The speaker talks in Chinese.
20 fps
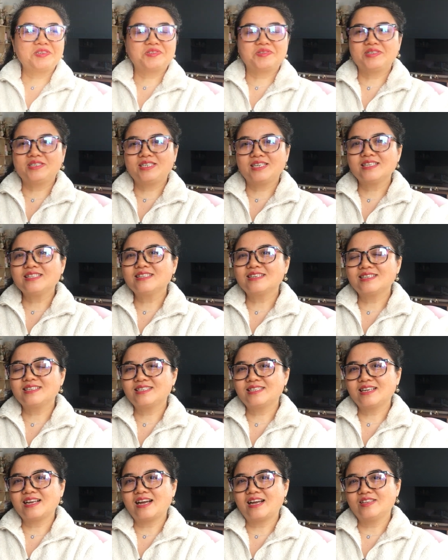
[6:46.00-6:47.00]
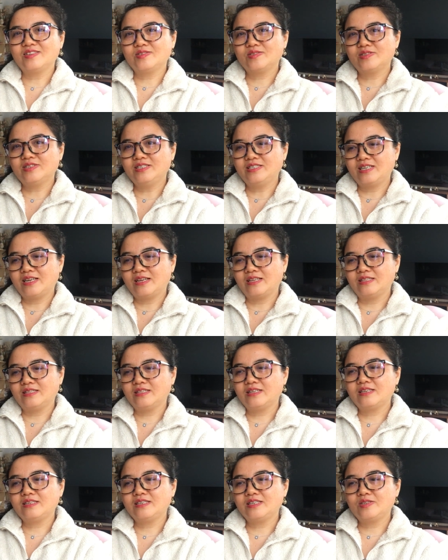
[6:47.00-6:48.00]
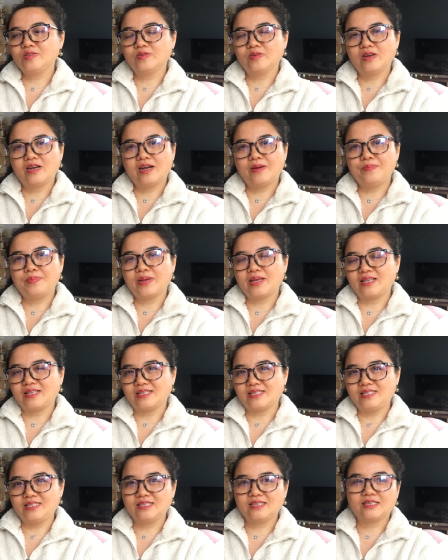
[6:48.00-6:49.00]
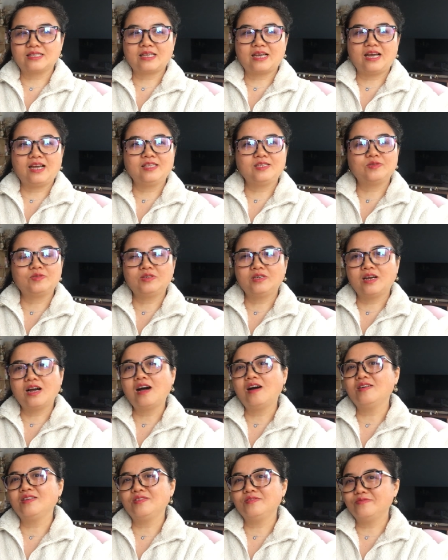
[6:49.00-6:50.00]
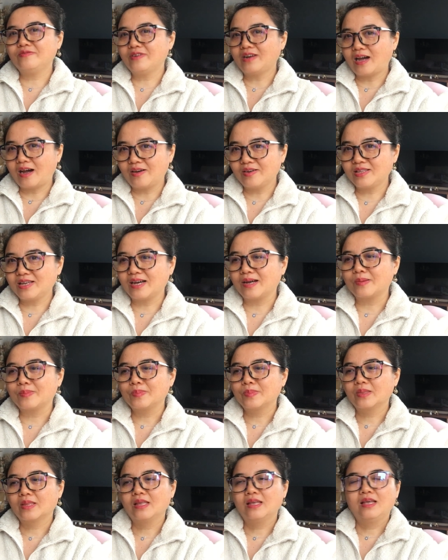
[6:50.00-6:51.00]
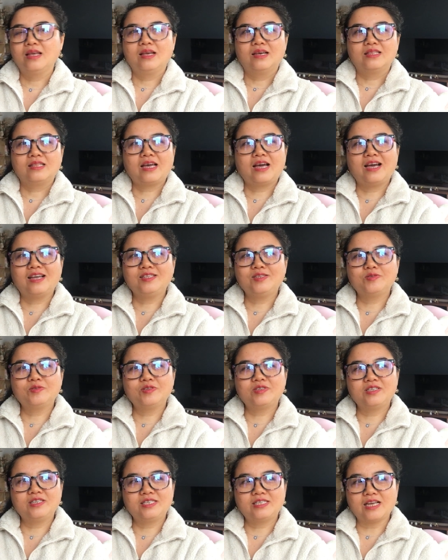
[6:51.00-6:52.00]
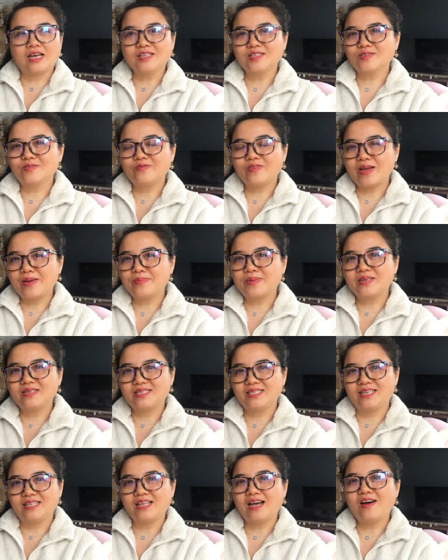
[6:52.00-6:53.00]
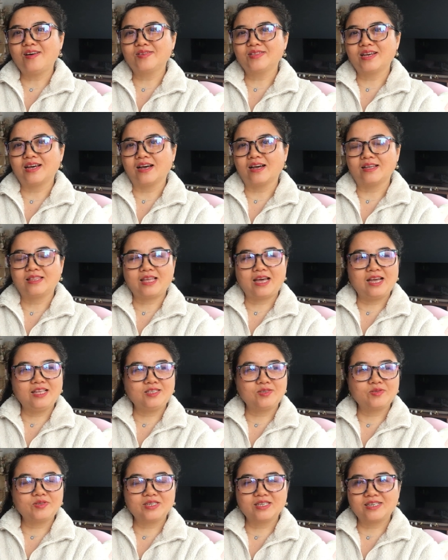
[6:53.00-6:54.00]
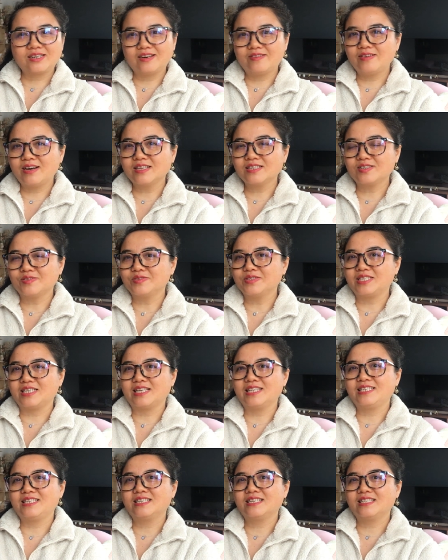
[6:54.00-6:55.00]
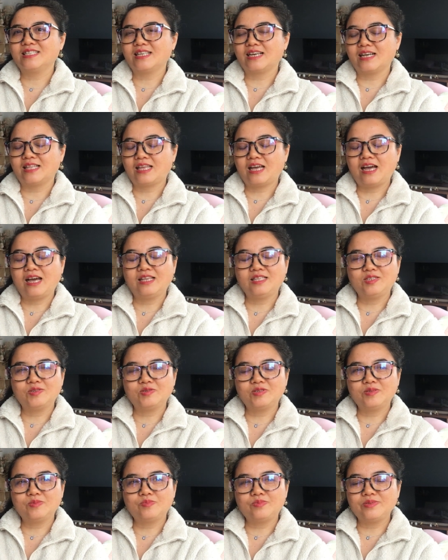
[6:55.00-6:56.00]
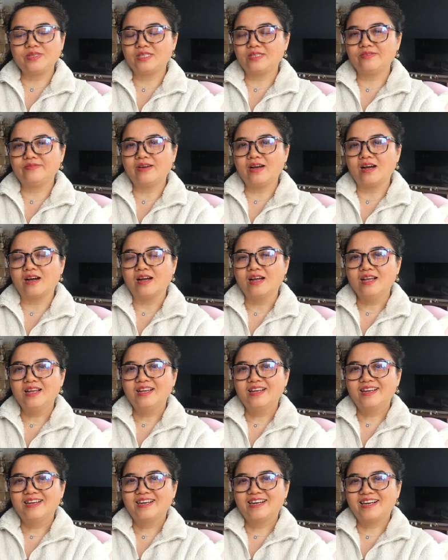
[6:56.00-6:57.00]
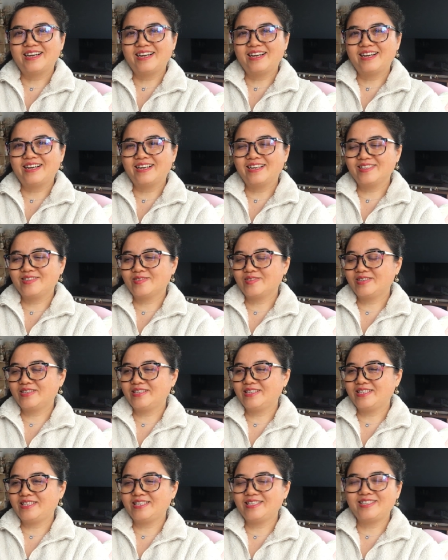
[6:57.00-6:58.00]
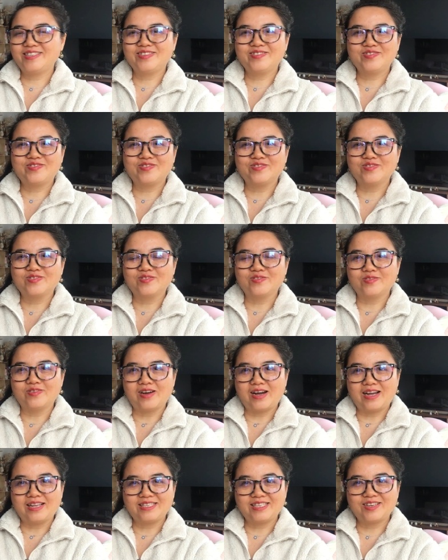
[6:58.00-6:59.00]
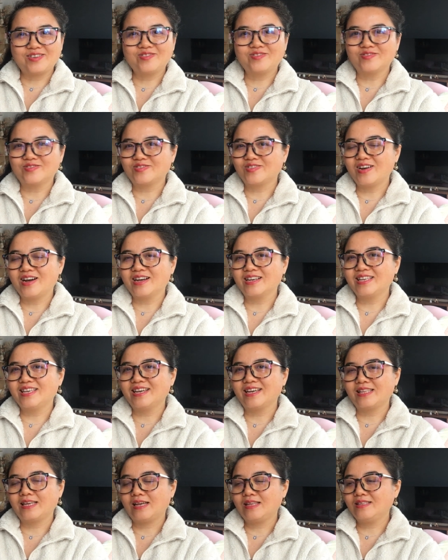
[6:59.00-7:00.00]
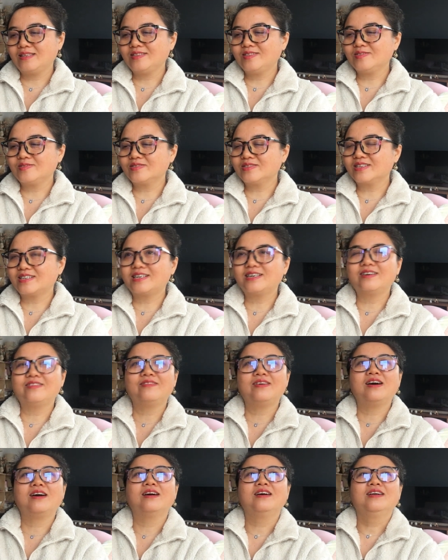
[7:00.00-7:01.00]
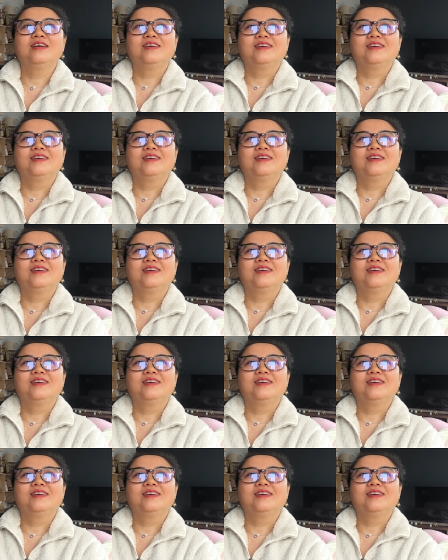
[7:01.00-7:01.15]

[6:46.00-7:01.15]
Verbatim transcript: 以说真的是啊，就是人的这种啊本性，他就是好逸恶劳的，他就是想走歪门邪道的，他就是渴望走捷径的，他就是不希望啊，就是辛辛苦苦啊艰苦创业，他这就是渴望